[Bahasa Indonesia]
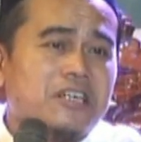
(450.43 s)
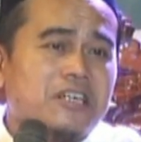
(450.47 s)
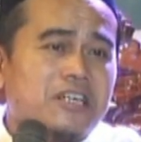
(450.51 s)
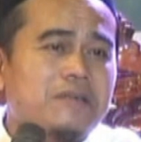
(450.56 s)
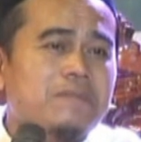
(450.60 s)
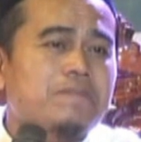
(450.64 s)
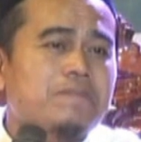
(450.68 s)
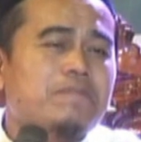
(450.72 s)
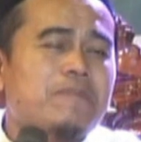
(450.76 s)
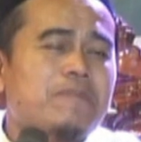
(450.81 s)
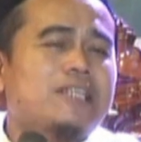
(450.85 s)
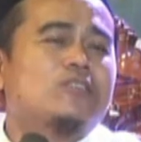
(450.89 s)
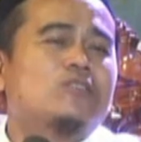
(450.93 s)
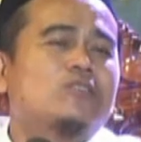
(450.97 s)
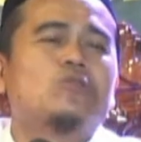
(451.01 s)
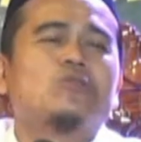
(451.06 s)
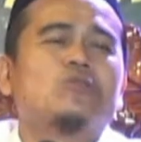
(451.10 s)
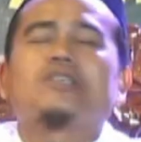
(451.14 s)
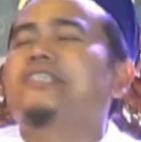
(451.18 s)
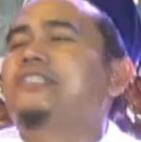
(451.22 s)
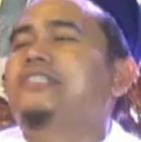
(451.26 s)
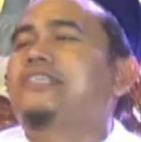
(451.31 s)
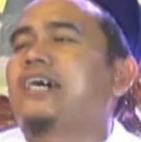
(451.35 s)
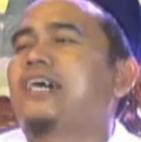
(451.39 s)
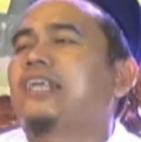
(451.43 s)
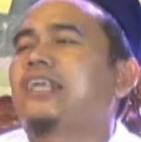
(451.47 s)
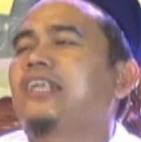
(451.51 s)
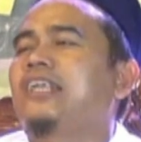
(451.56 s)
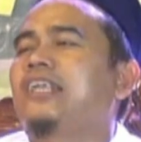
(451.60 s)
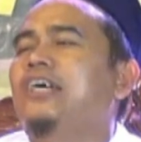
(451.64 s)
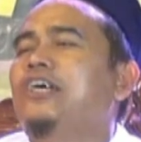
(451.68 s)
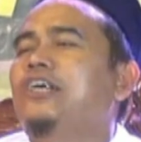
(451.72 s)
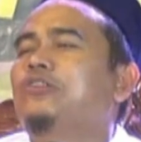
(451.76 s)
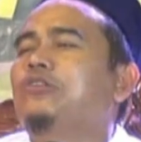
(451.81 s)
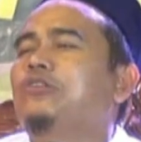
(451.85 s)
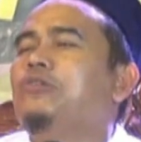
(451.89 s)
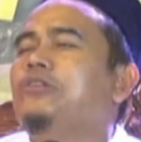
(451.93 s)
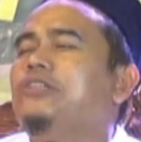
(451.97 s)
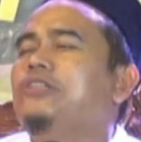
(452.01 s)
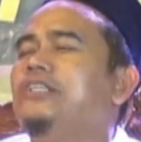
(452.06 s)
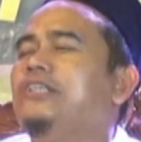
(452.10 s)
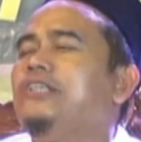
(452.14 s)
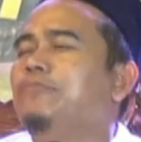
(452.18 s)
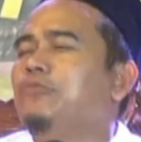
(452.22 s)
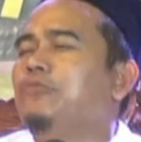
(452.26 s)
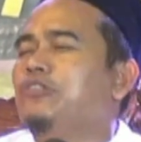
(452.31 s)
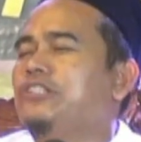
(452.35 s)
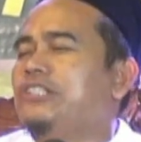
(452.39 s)
Himmatur rijal
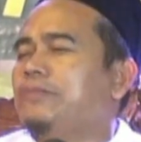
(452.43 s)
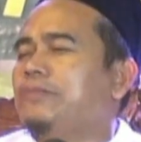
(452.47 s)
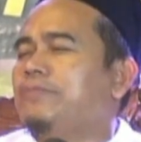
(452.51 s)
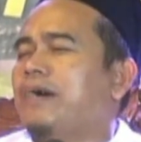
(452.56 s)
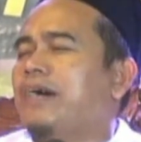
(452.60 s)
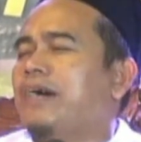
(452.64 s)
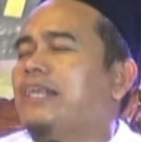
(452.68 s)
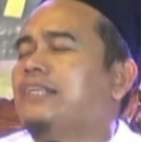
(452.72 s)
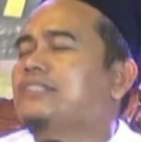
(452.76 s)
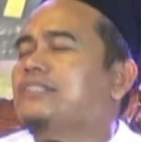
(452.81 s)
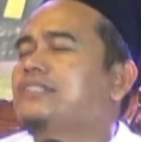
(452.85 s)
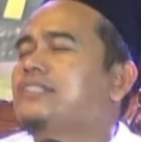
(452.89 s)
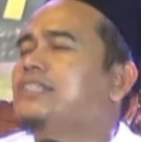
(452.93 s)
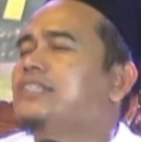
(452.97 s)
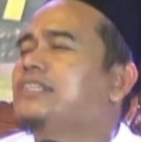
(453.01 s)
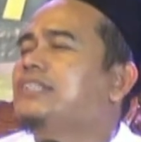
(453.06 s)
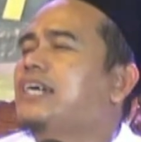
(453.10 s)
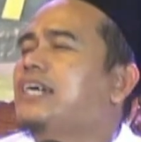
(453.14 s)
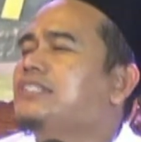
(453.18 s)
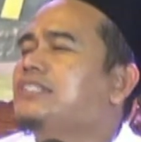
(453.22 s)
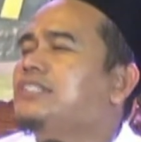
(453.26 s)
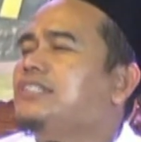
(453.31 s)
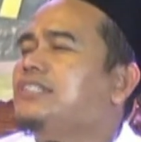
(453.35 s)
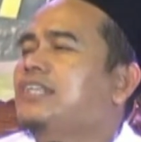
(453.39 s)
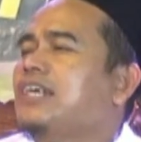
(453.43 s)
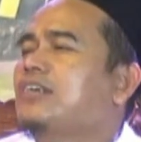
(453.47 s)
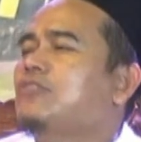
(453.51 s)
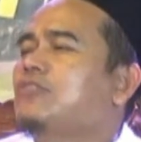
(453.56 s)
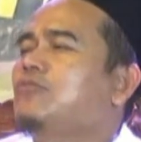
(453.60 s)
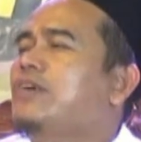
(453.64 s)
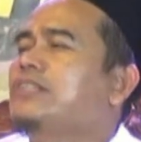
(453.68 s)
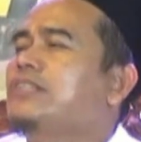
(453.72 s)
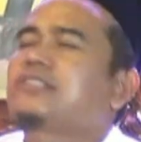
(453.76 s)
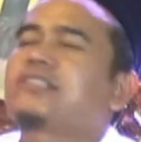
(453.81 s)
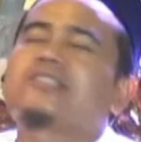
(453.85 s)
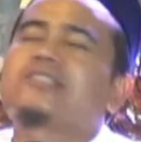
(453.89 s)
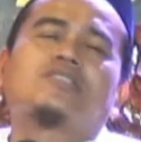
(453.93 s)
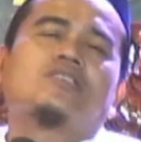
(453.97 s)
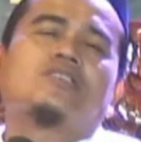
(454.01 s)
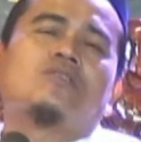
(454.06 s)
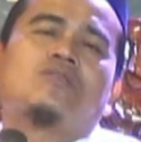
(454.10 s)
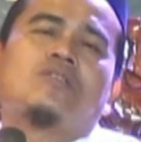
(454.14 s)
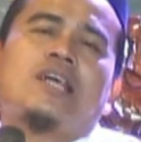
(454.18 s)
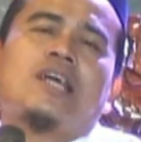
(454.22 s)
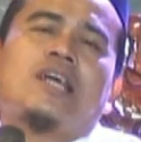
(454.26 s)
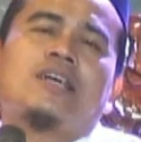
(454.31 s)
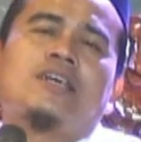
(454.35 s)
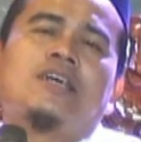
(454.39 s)
di Muljibal. Cita-cita kuat
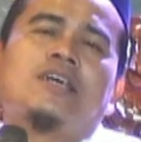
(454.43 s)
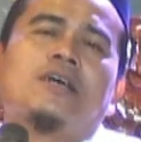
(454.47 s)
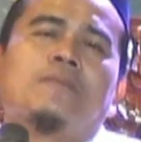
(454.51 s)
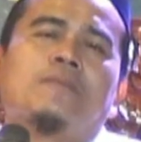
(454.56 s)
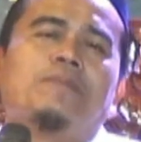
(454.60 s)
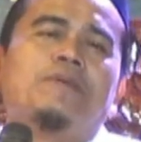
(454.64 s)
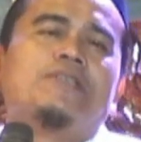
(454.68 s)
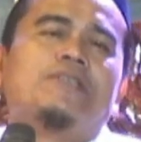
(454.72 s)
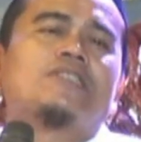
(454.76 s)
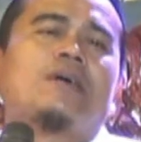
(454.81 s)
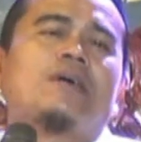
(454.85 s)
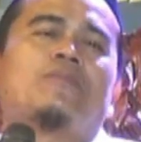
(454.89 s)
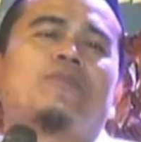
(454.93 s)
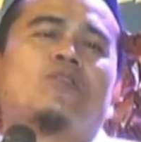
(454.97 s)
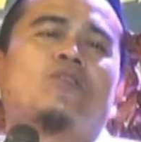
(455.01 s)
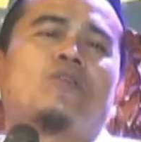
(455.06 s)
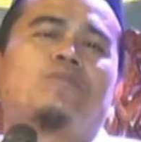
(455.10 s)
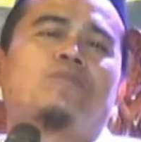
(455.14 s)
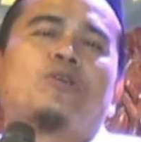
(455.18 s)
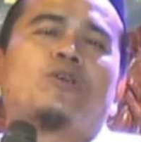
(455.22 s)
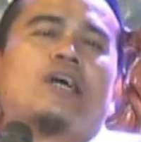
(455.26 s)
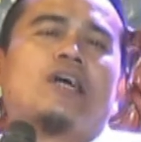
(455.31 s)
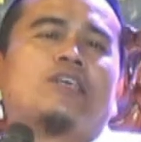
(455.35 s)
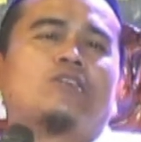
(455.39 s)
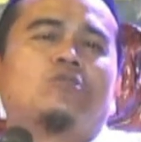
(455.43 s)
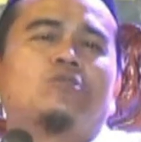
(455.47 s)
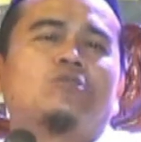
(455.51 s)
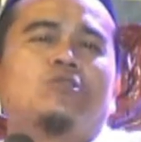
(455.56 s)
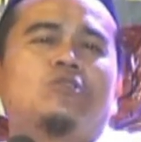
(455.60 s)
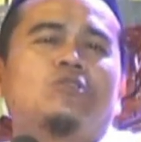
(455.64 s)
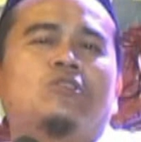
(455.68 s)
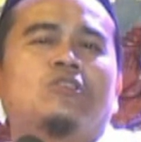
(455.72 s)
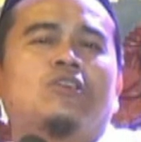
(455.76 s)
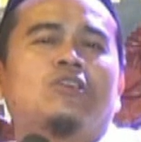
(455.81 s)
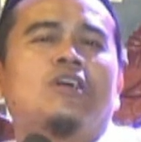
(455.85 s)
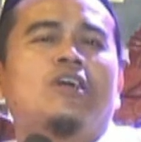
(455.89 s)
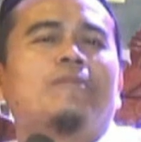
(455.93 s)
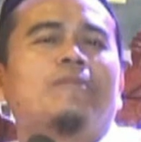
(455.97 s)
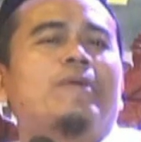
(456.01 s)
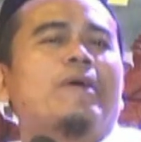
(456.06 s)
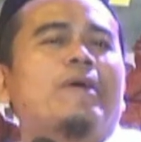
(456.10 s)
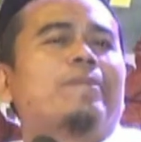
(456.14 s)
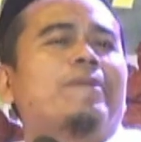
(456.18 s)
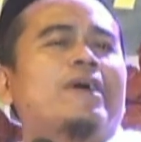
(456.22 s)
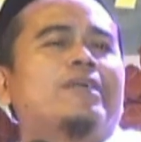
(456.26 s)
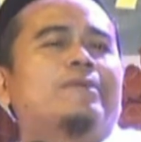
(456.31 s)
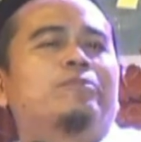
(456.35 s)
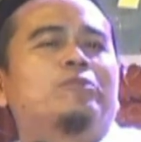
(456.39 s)
seseorang bisa merobohkan gunung.
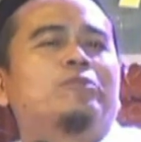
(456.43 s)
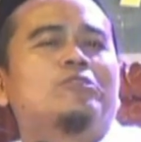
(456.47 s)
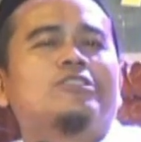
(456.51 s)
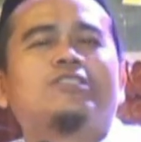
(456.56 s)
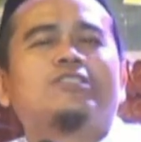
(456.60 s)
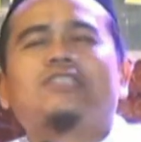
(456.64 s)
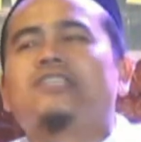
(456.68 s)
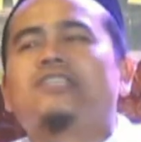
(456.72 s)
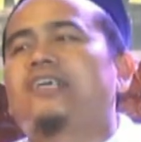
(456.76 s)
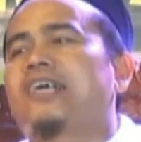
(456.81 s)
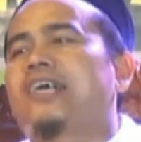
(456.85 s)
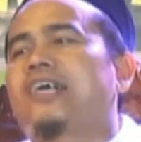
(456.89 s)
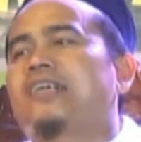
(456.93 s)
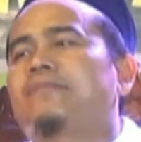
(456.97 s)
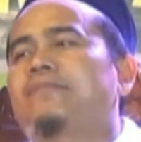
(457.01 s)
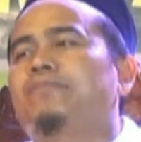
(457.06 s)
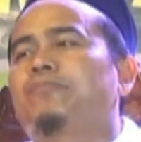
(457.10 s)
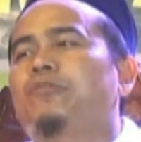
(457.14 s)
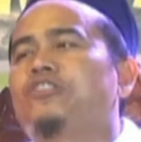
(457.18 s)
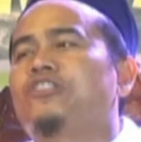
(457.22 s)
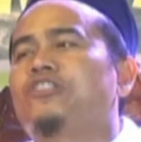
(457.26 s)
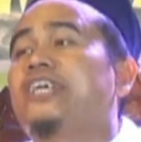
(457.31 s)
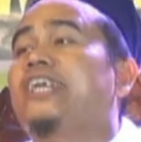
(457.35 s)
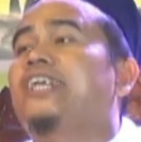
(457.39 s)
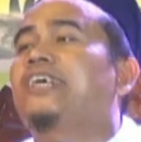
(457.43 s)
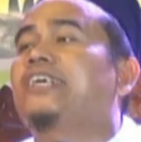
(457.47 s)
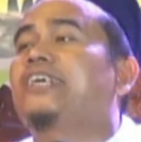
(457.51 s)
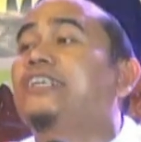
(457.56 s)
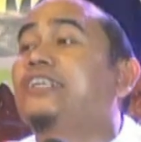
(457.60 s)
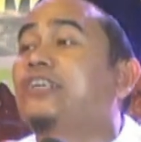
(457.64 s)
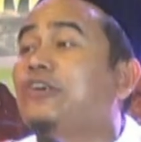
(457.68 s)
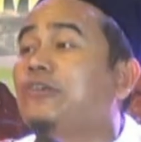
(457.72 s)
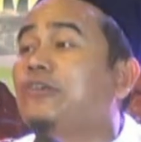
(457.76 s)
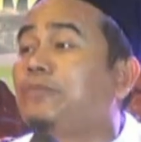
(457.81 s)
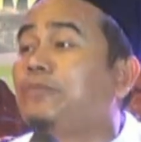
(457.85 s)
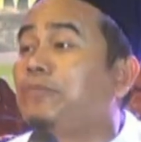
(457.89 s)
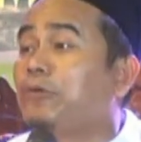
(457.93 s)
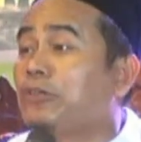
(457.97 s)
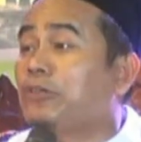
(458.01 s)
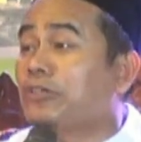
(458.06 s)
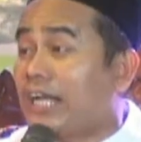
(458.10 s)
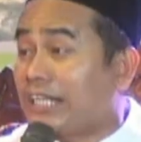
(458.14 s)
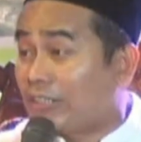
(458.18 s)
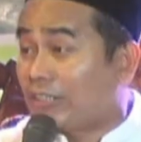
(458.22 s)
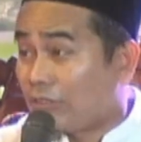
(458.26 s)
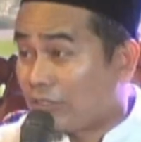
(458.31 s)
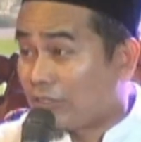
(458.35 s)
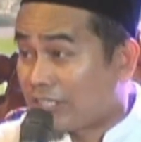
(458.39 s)
Bapak Ibu jenengan pun nyelengi nopo
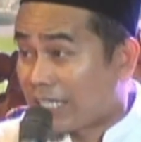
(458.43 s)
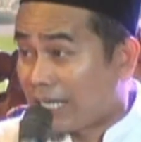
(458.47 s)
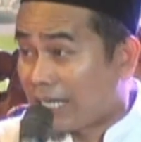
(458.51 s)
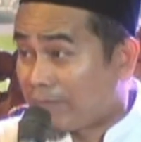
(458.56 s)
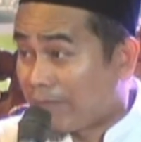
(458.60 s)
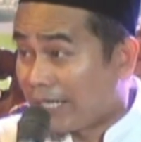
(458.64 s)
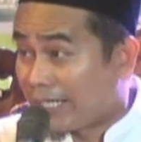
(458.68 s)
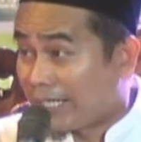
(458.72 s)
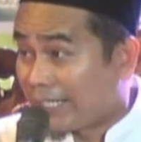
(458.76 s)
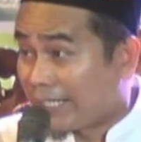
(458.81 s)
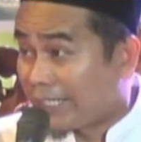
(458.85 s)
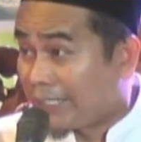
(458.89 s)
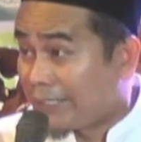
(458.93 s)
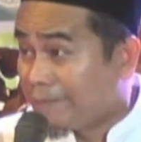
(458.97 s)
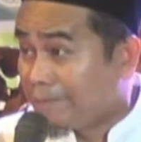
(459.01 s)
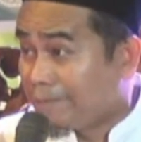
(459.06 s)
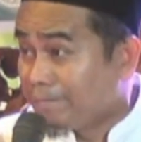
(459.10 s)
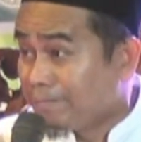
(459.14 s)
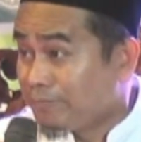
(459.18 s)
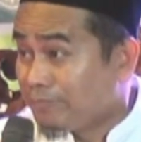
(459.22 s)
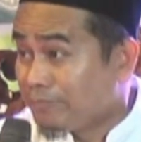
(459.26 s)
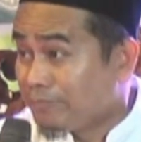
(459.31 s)
ngantos sak mangke.